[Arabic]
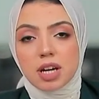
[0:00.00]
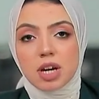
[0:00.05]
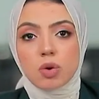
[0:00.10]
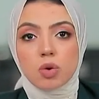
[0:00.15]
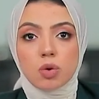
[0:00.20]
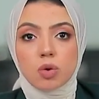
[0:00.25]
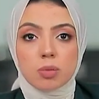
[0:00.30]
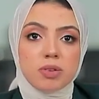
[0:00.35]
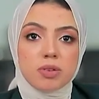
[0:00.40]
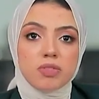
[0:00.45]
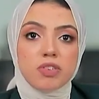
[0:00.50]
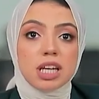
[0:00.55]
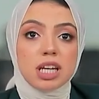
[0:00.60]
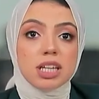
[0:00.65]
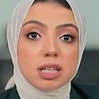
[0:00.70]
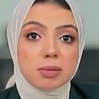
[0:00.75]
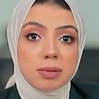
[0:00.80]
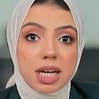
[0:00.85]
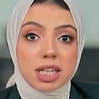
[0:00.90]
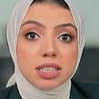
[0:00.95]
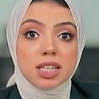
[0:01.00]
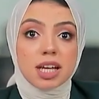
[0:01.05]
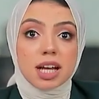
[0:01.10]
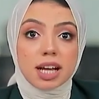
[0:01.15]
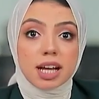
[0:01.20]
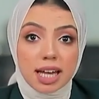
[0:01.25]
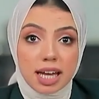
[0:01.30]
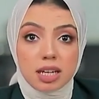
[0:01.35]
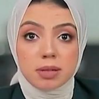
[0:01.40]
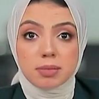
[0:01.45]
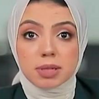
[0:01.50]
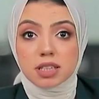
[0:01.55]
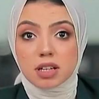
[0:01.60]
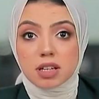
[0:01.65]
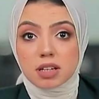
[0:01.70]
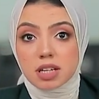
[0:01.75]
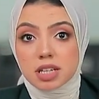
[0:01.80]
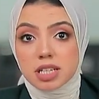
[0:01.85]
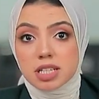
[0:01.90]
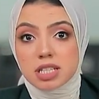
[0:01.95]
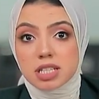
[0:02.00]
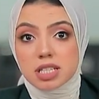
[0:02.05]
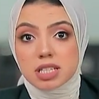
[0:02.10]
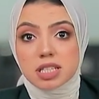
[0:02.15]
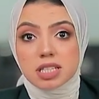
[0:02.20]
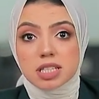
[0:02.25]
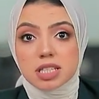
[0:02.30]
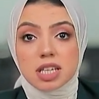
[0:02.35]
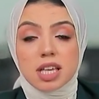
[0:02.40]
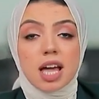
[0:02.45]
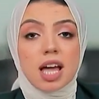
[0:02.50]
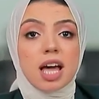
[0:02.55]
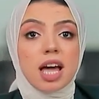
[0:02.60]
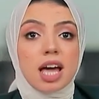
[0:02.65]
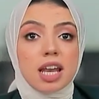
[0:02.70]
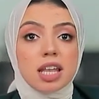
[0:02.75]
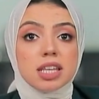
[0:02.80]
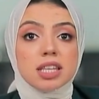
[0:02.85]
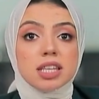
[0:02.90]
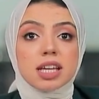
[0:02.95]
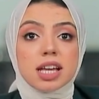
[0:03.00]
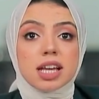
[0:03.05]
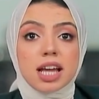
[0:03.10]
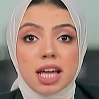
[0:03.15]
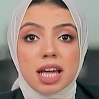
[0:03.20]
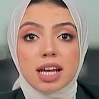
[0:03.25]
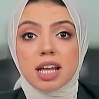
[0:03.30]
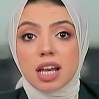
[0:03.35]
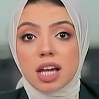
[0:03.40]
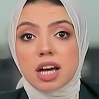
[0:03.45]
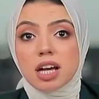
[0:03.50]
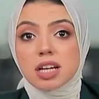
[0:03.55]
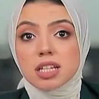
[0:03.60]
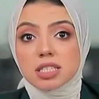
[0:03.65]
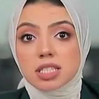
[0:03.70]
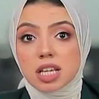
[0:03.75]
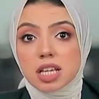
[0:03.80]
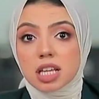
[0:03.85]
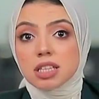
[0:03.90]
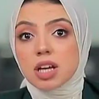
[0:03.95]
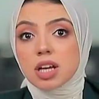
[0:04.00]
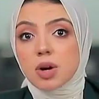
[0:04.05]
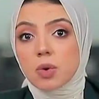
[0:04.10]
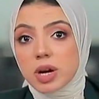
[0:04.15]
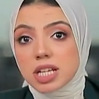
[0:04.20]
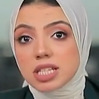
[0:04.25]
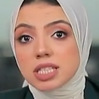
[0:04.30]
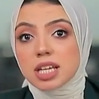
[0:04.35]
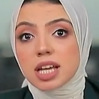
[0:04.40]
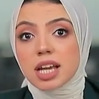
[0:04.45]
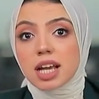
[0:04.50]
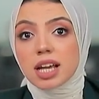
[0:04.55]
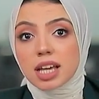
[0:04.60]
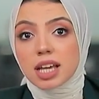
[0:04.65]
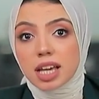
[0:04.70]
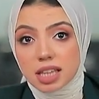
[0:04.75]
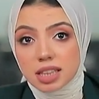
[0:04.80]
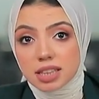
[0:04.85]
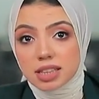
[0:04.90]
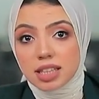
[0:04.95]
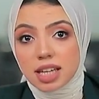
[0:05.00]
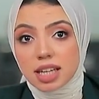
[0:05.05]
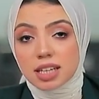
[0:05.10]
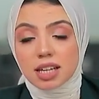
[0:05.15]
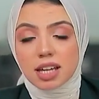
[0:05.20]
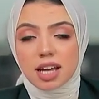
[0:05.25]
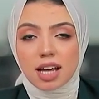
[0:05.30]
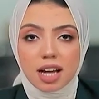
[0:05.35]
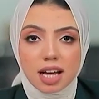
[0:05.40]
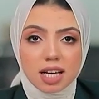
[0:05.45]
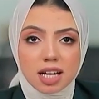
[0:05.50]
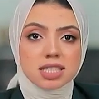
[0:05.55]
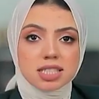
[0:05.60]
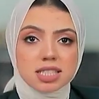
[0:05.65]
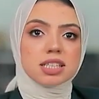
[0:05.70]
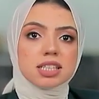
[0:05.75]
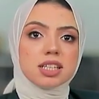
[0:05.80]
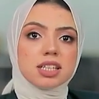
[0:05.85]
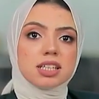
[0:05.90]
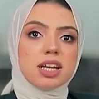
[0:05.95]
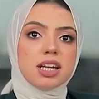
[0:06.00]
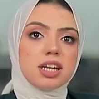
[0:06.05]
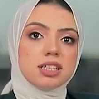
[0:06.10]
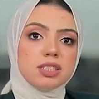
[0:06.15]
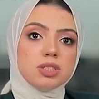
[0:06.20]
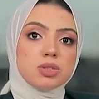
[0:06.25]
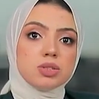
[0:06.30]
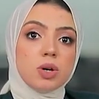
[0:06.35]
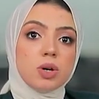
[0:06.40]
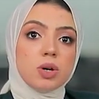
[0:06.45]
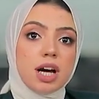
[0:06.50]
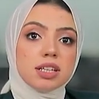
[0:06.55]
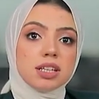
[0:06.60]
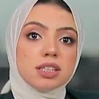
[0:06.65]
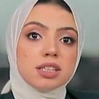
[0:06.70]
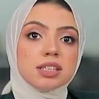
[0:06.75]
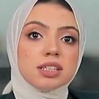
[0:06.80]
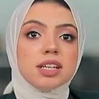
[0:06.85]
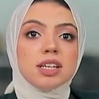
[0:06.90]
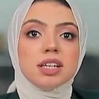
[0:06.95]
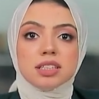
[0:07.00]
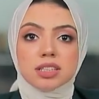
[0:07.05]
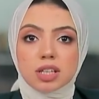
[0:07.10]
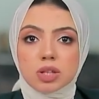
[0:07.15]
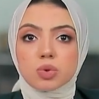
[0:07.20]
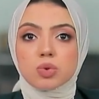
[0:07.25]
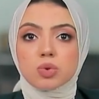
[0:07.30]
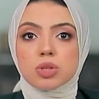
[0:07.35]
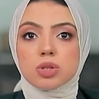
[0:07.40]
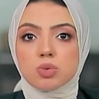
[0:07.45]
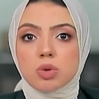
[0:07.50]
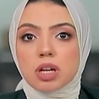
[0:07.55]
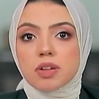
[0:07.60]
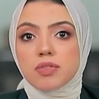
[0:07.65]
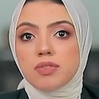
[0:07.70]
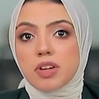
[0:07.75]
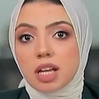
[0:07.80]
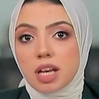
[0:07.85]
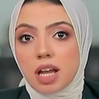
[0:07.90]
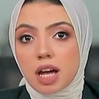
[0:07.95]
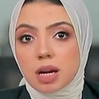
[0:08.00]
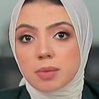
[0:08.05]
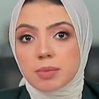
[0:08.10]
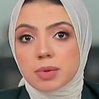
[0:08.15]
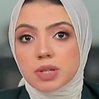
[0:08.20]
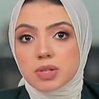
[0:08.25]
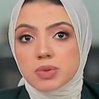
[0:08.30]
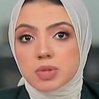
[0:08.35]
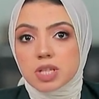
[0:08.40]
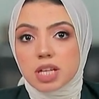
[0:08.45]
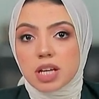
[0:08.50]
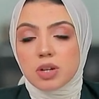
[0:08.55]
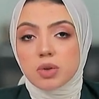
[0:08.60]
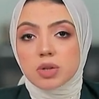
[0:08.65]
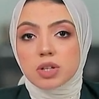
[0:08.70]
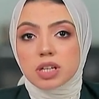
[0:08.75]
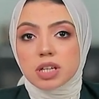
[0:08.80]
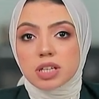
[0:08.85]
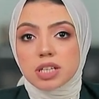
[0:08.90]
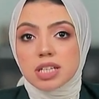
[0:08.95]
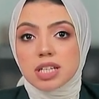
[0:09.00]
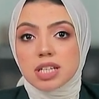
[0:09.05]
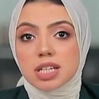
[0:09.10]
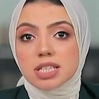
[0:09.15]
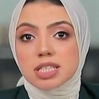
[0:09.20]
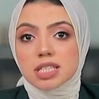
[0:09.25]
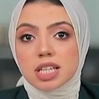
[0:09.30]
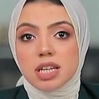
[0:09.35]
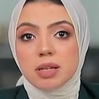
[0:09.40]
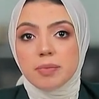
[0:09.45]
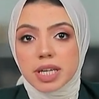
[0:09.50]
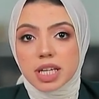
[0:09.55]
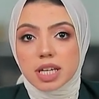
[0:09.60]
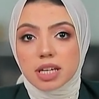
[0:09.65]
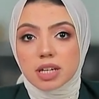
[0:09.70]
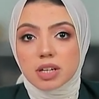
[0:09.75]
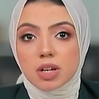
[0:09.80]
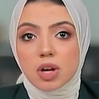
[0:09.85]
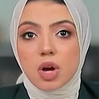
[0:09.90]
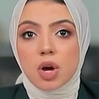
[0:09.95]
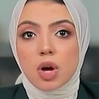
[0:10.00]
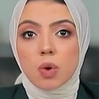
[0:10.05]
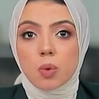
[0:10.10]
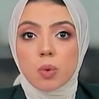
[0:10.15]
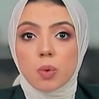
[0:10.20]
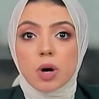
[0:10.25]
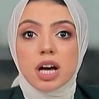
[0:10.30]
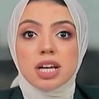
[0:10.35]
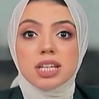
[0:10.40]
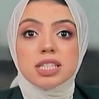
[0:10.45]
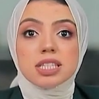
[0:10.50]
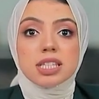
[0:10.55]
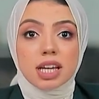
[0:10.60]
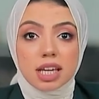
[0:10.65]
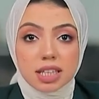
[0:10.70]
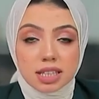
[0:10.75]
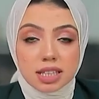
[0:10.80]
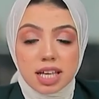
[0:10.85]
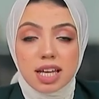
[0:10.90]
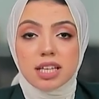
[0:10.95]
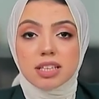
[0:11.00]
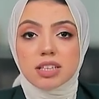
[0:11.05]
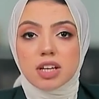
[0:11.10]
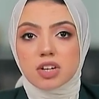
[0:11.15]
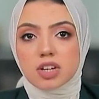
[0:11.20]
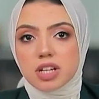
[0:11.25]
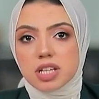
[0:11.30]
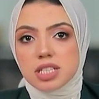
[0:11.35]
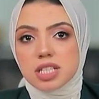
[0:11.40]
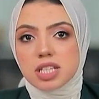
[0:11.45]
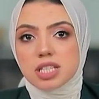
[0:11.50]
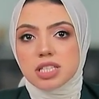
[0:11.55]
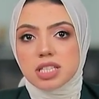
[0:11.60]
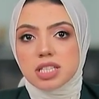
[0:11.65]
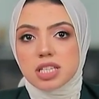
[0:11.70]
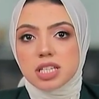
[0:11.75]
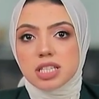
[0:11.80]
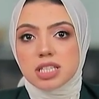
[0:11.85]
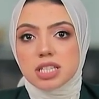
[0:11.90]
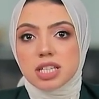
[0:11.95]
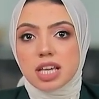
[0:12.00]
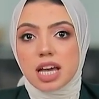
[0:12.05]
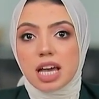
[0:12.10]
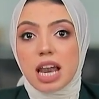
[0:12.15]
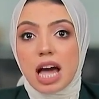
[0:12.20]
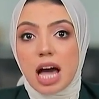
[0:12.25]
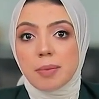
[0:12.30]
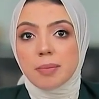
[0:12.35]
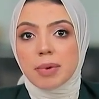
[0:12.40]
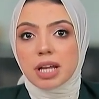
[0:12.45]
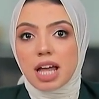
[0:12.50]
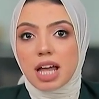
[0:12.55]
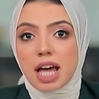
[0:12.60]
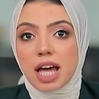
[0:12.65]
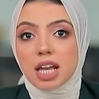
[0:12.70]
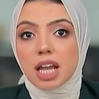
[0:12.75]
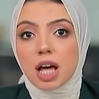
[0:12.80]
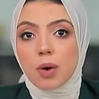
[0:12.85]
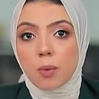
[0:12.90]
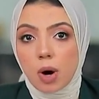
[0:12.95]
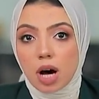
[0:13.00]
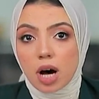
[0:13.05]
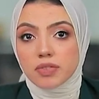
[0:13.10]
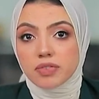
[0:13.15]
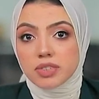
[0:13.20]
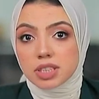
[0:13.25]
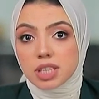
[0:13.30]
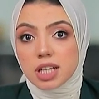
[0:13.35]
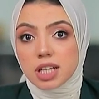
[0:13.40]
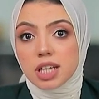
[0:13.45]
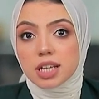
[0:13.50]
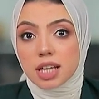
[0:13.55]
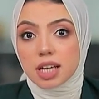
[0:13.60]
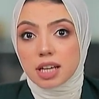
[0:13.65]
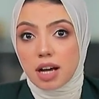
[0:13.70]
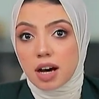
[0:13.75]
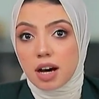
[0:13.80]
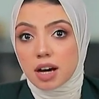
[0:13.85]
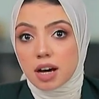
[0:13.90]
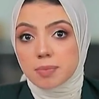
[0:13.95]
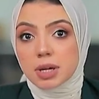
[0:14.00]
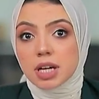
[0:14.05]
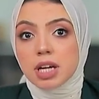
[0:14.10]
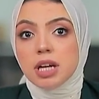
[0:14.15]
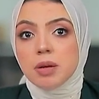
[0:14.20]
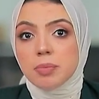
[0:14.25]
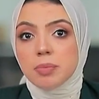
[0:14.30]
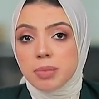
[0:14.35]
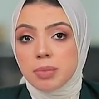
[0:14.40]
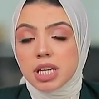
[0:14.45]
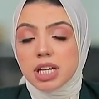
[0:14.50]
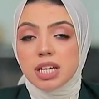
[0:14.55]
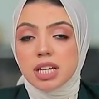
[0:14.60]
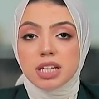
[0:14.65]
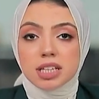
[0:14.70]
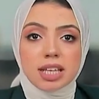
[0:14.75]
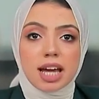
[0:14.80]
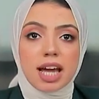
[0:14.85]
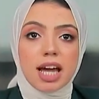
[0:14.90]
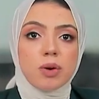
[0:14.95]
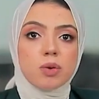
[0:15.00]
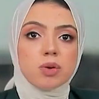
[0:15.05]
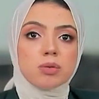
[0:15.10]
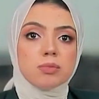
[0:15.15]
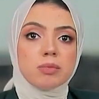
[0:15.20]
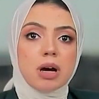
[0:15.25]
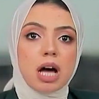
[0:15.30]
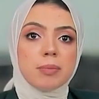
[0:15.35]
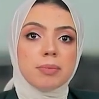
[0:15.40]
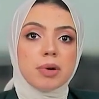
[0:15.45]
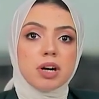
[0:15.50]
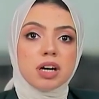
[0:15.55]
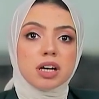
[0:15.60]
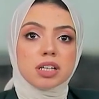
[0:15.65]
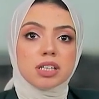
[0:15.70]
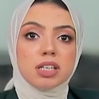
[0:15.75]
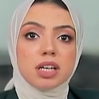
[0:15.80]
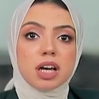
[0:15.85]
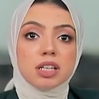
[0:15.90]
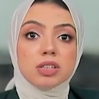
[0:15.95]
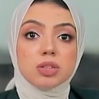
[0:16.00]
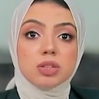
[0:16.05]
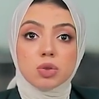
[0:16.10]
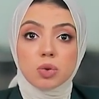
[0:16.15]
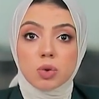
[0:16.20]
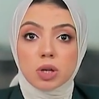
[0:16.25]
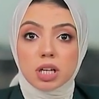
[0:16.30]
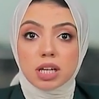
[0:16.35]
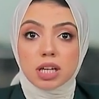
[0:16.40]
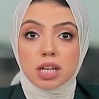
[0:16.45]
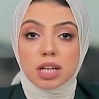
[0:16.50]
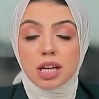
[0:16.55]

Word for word: وبالفعل تبعتها كلمة الرئيس السيسي الذي كان لها صدى واسع جدا خاصة حديثه عن ضرورة وقف الحرب الروسية الأوكرانية سلميا واستعداد الرئيس السيسي العمل على وقف تلك الحرب بالتعاون مع باقي الدول